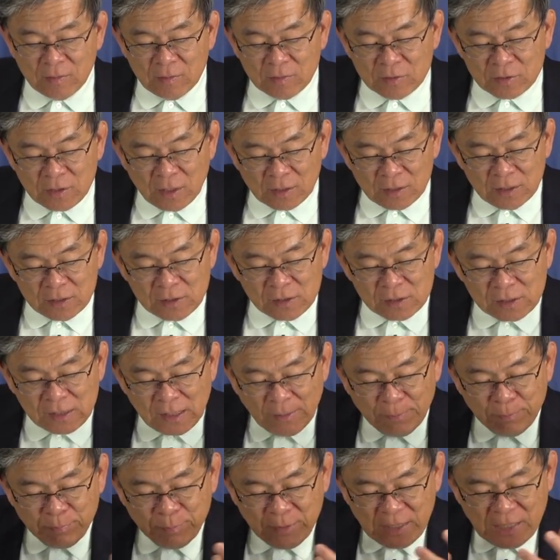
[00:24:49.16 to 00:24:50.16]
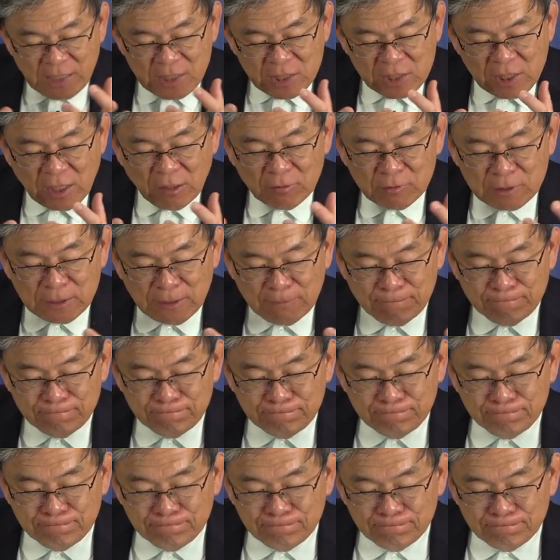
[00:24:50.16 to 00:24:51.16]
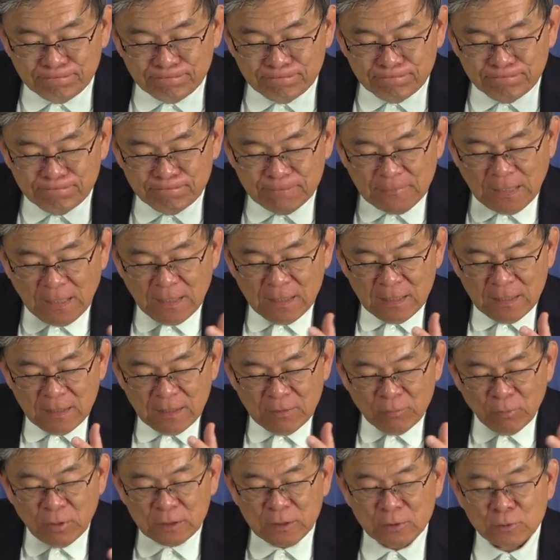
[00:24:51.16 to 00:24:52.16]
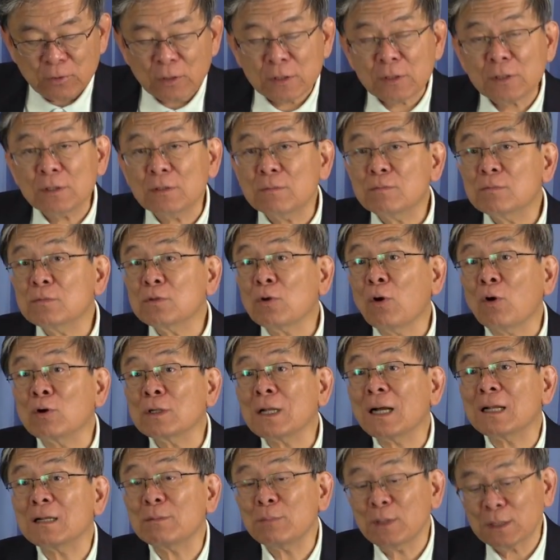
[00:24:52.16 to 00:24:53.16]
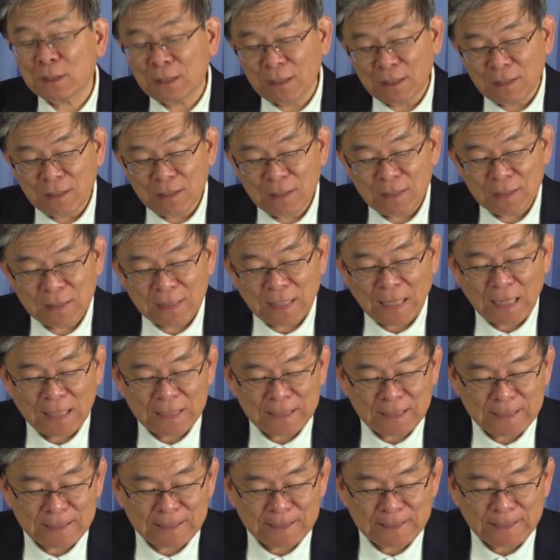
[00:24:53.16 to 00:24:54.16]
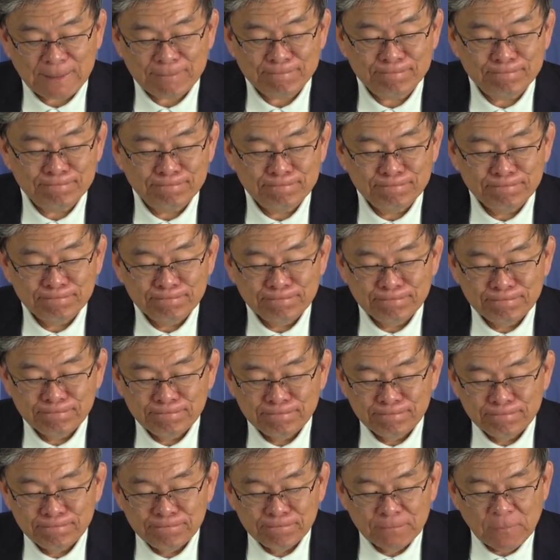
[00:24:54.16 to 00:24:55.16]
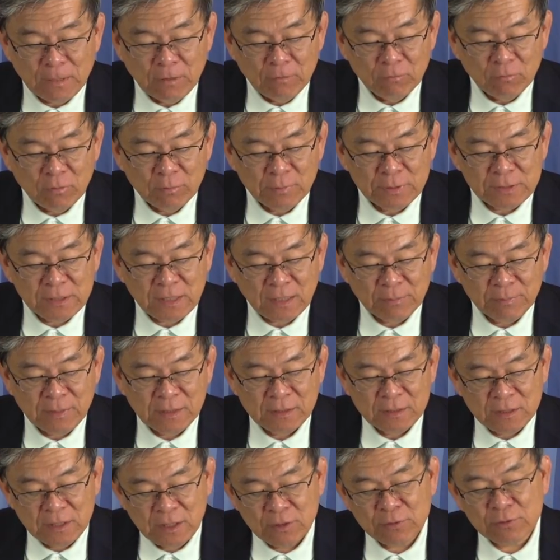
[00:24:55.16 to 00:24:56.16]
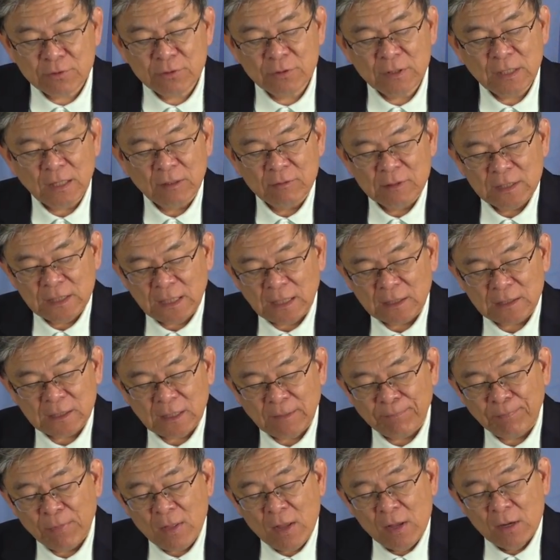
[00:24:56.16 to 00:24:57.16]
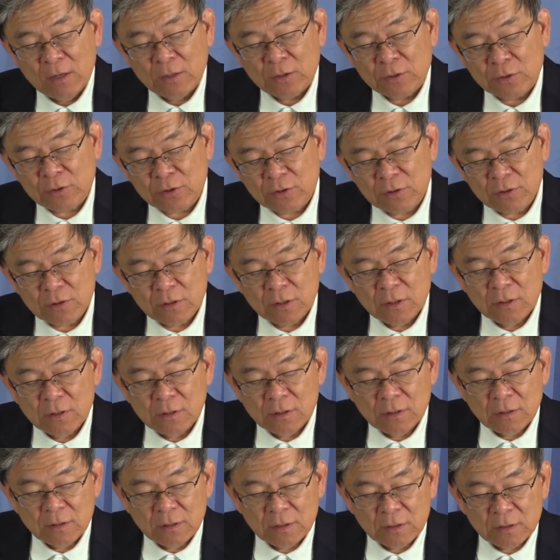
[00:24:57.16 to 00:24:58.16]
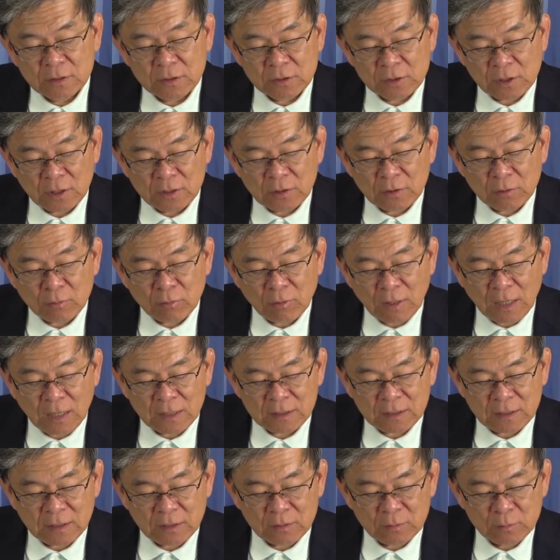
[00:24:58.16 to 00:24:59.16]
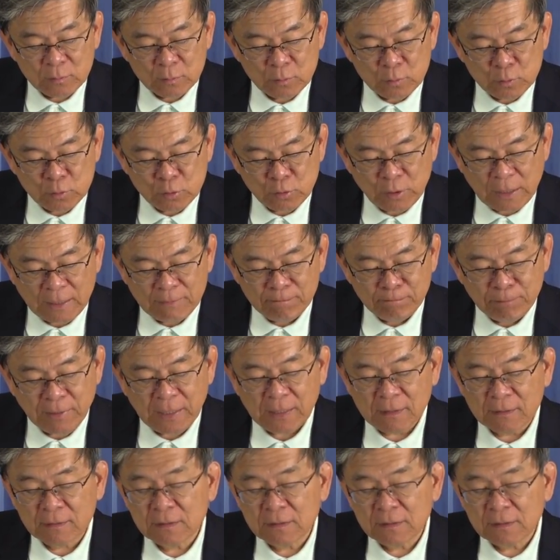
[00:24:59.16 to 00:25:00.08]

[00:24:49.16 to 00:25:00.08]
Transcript: 上帝是在比较的，或者说是同样那么的大能的。我们下面继续要讲的是神的话的权柄。